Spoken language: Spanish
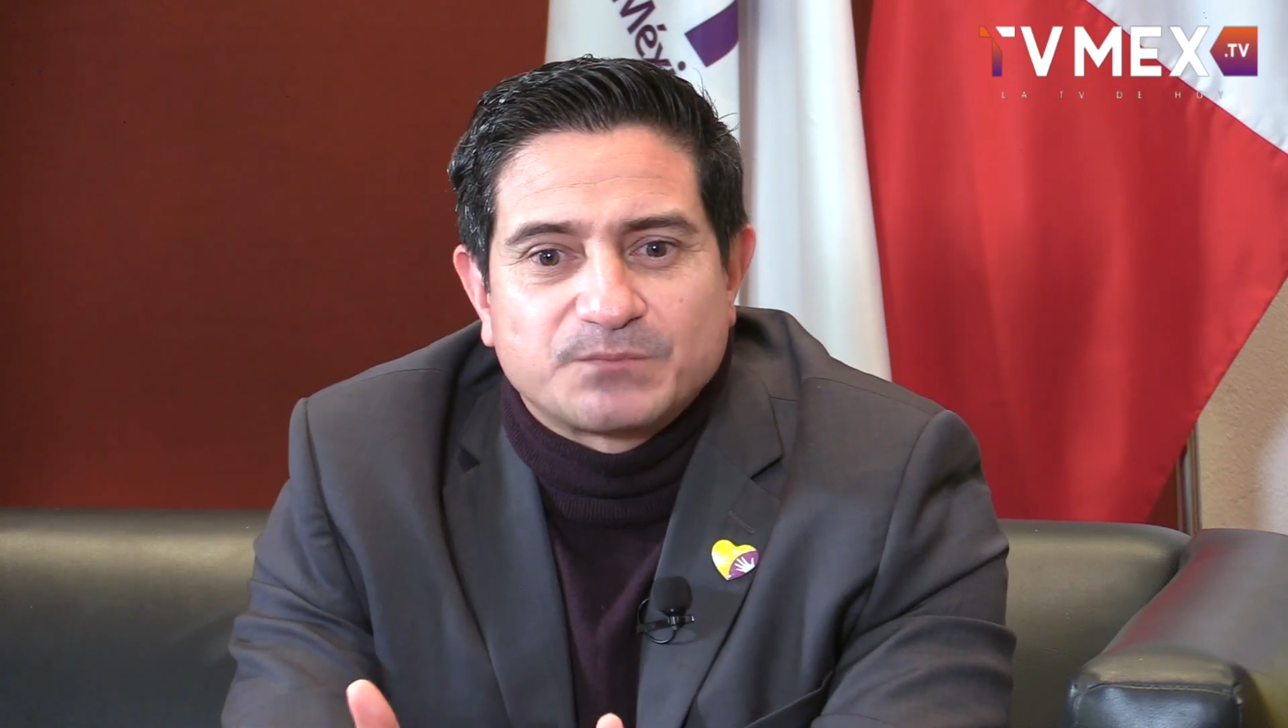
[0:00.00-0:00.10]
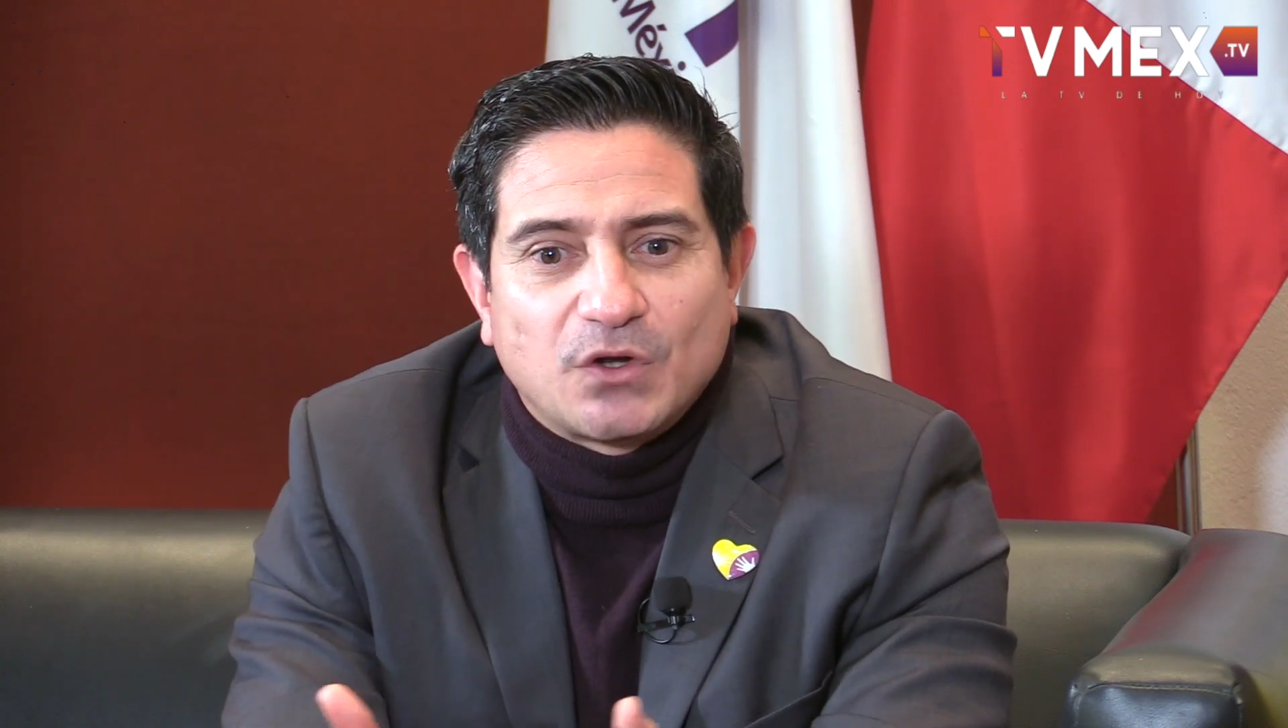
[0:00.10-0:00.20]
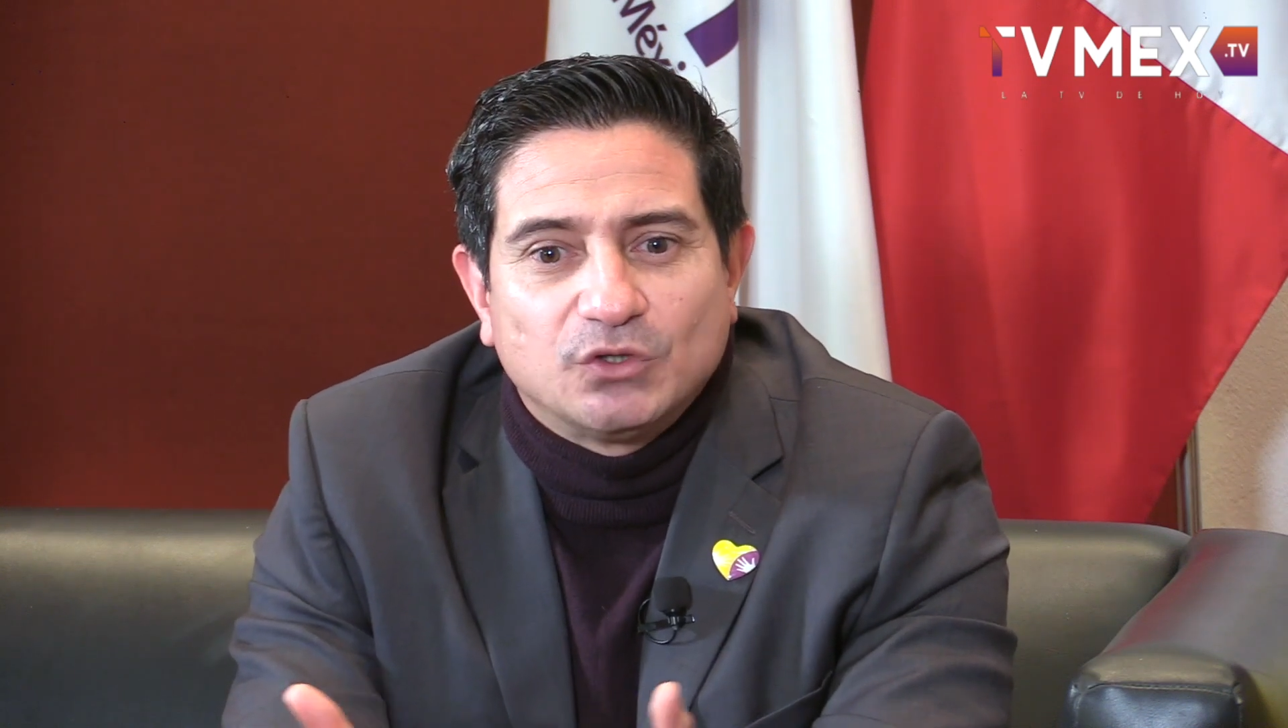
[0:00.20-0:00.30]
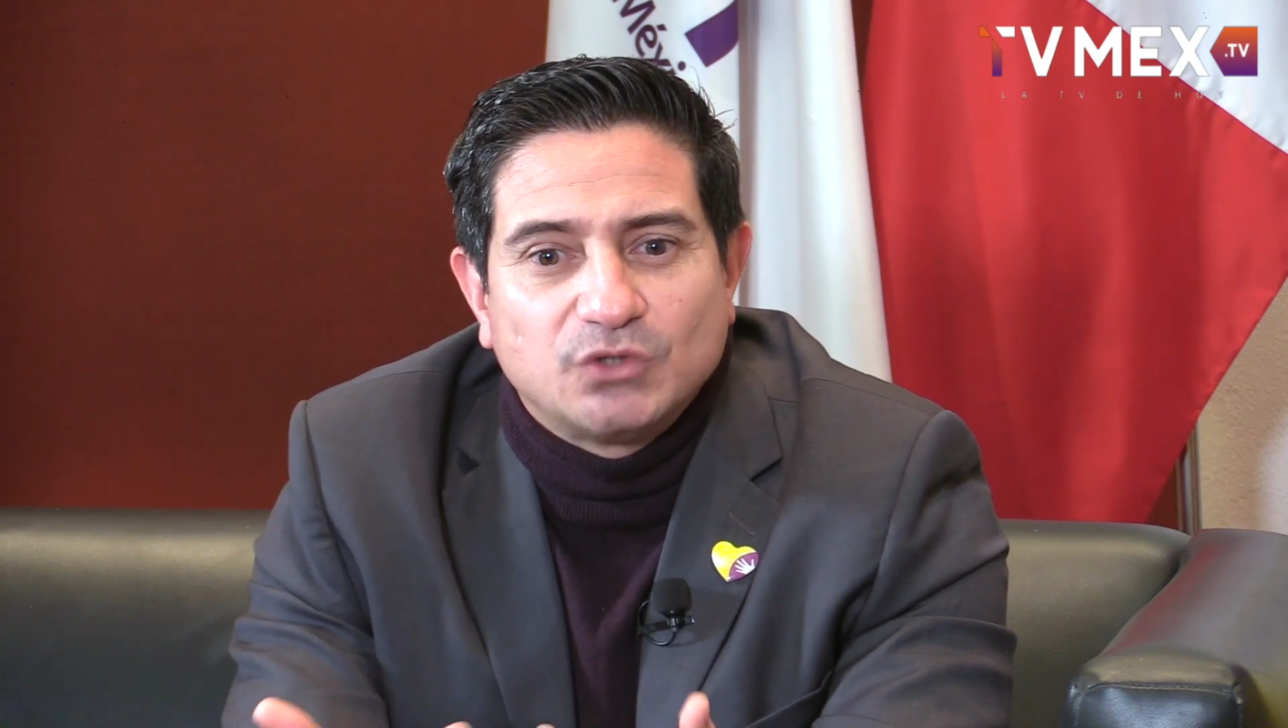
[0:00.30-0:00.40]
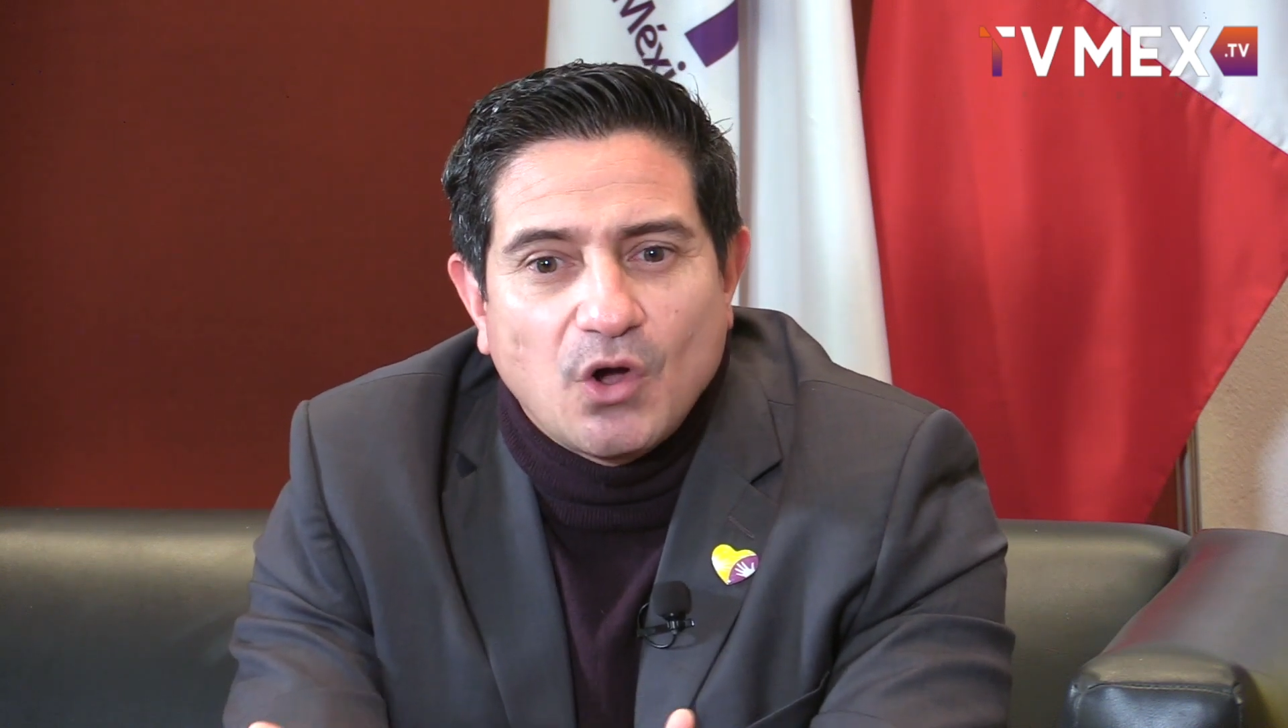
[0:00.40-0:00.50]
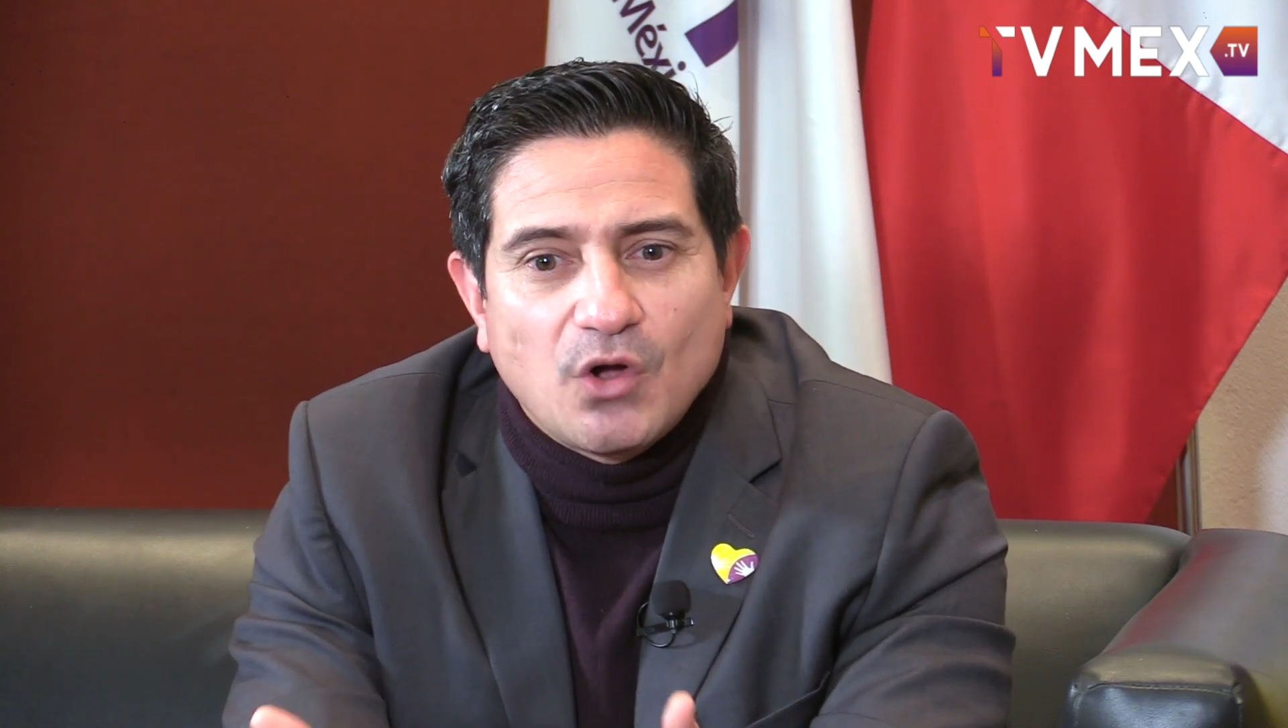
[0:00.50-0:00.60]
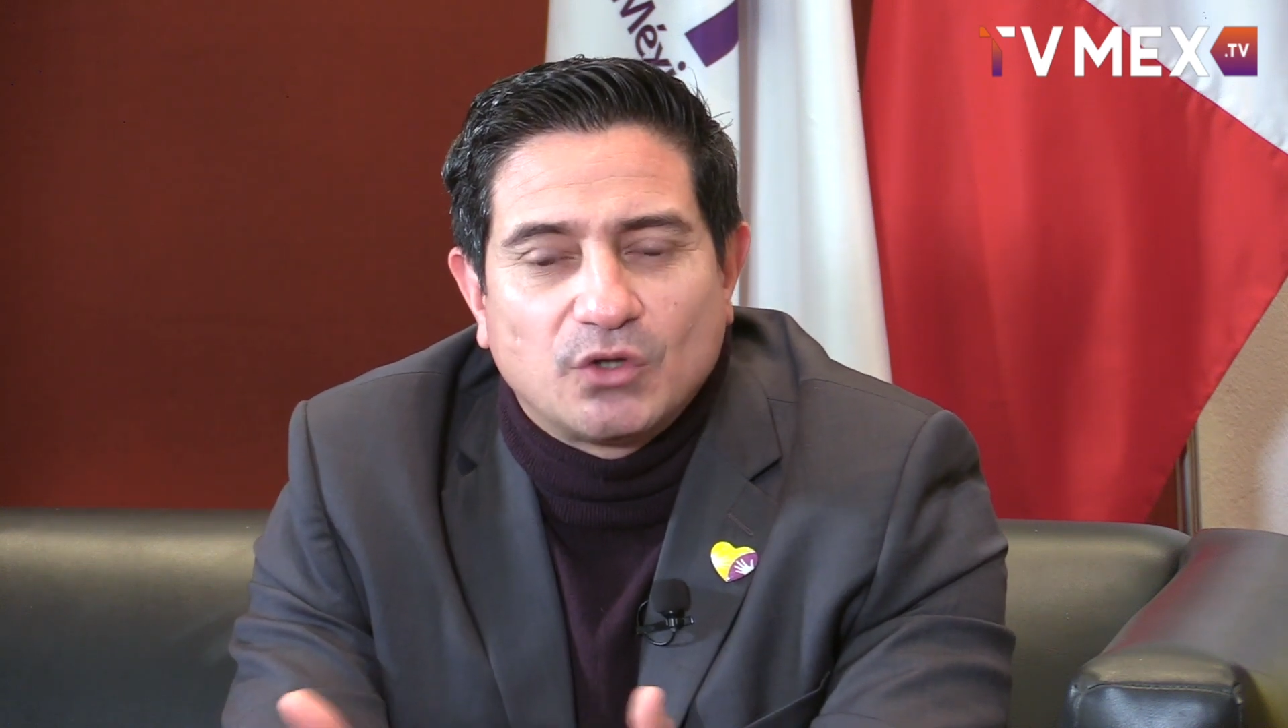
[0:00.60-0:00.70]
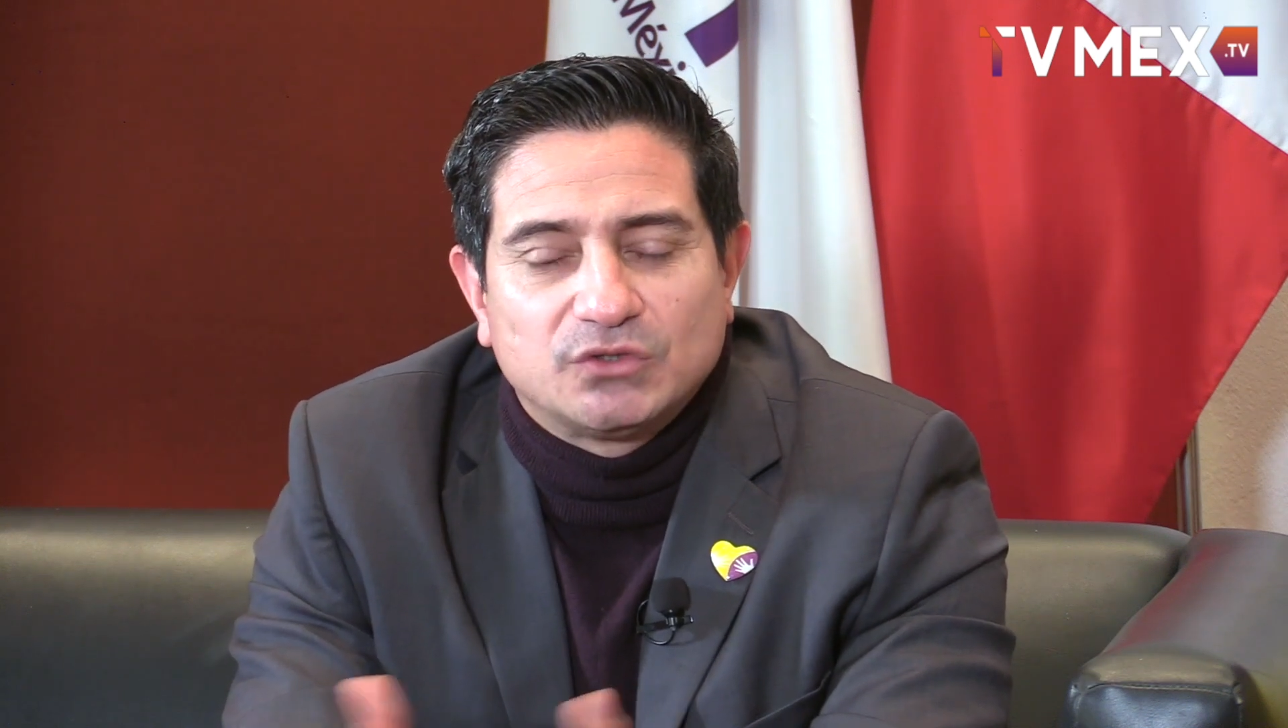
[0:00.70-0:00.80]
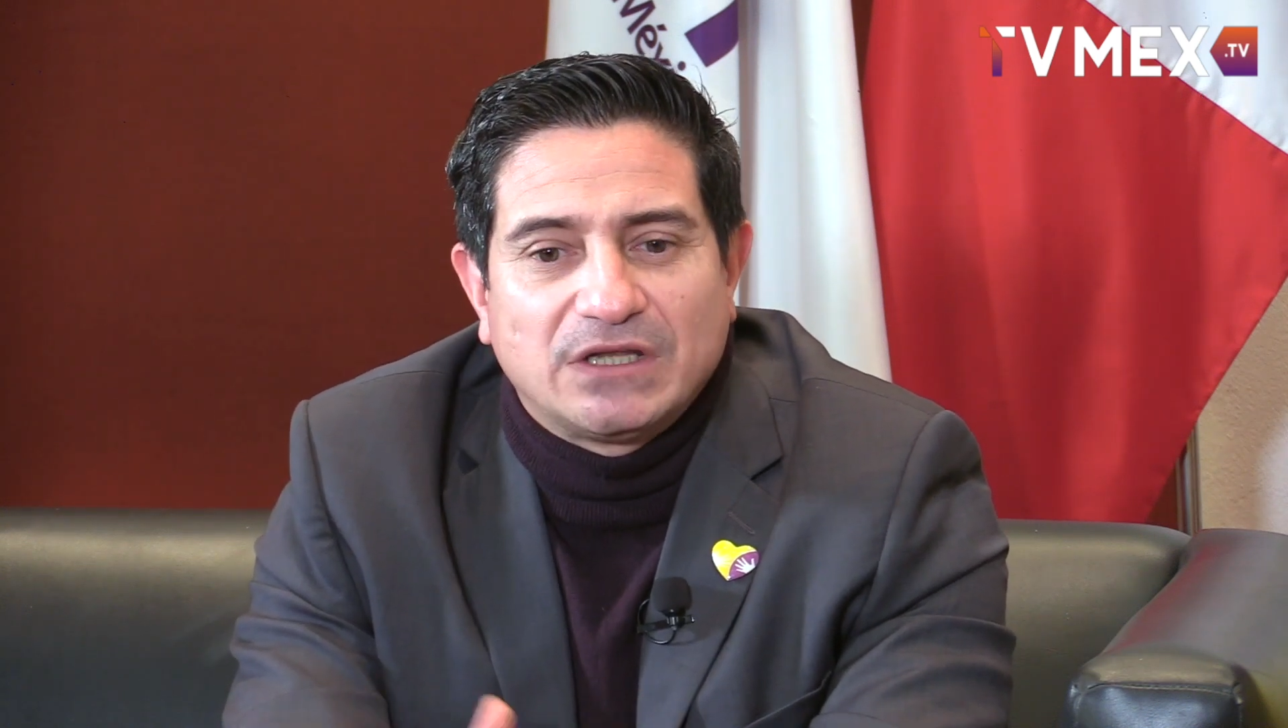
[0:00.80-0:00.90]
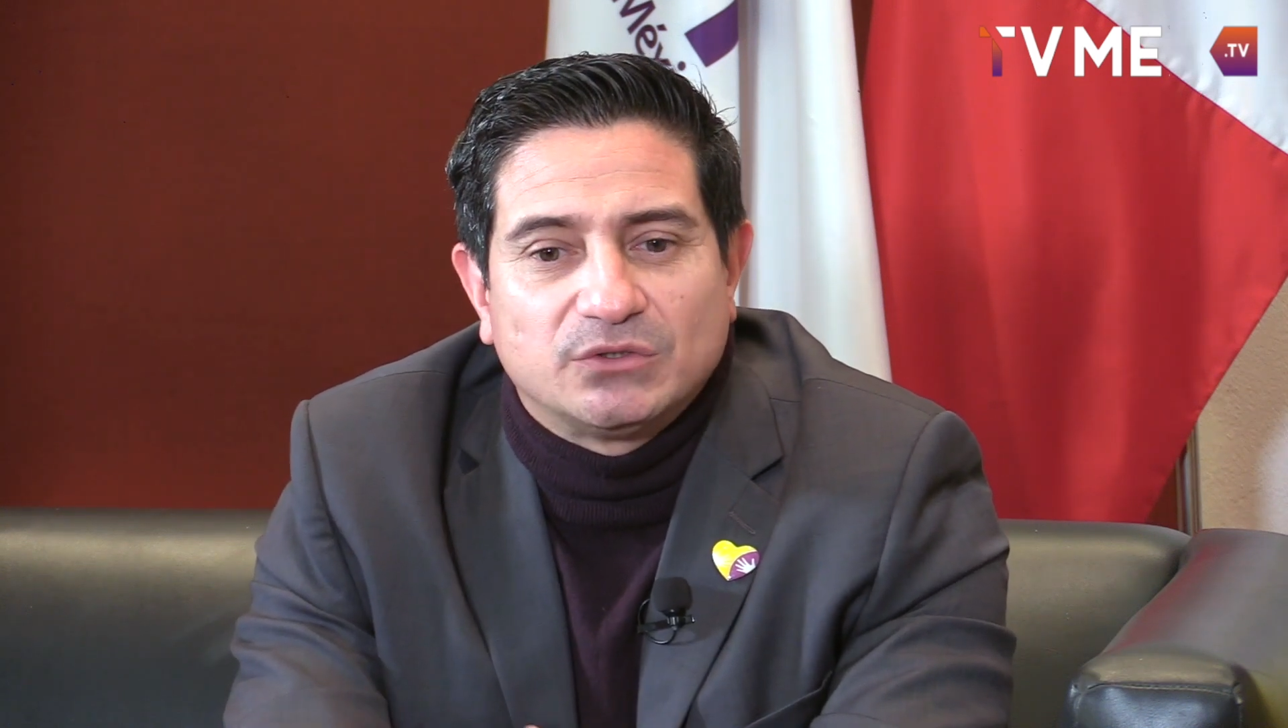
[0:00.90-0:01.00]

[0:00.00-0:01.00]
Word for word: los logros de